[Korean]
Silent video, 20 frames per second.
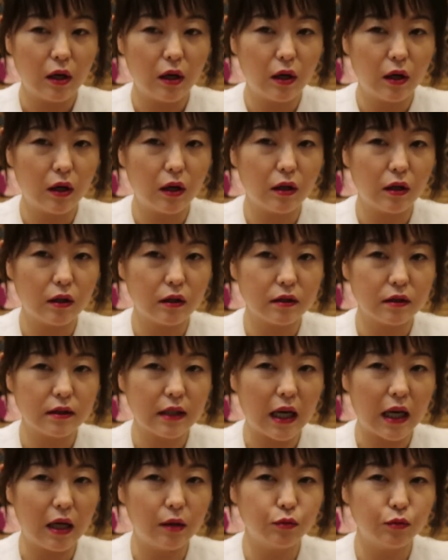어,
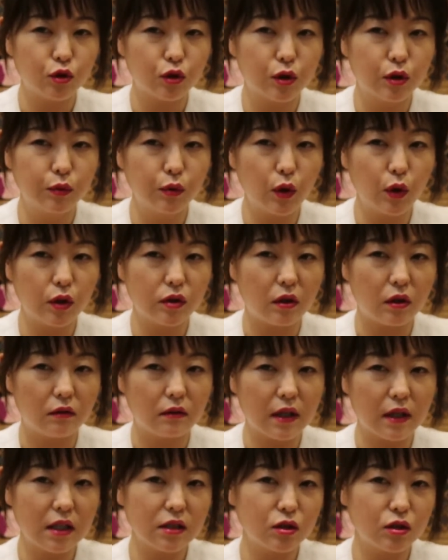다음 주 금요일
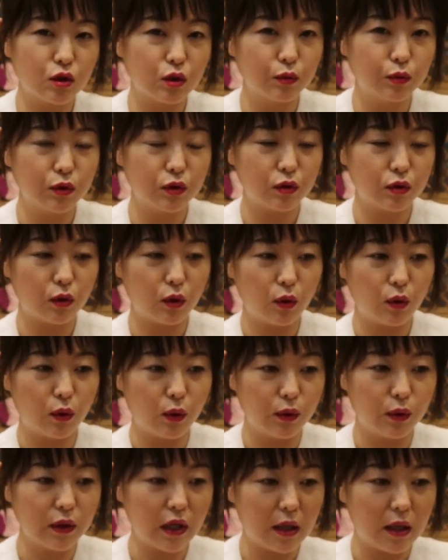전까지 주문
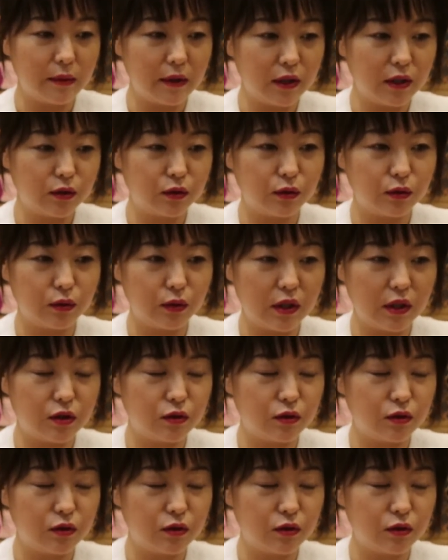들어온 아메리수